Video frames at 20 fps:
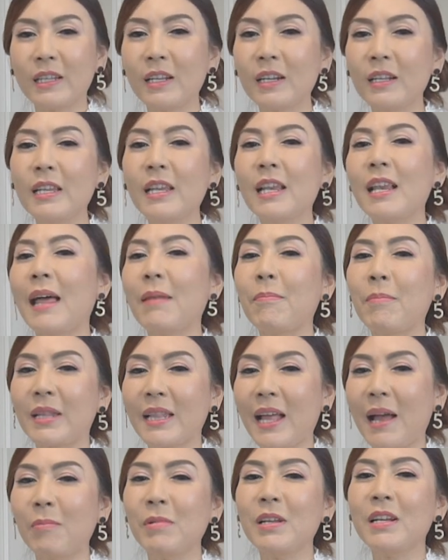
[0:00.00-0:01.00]
เตอร์ที่รันไป
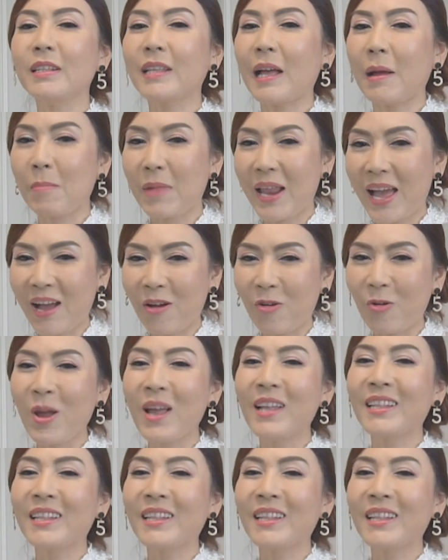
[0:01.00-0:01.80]
ตามเรื่องตามราว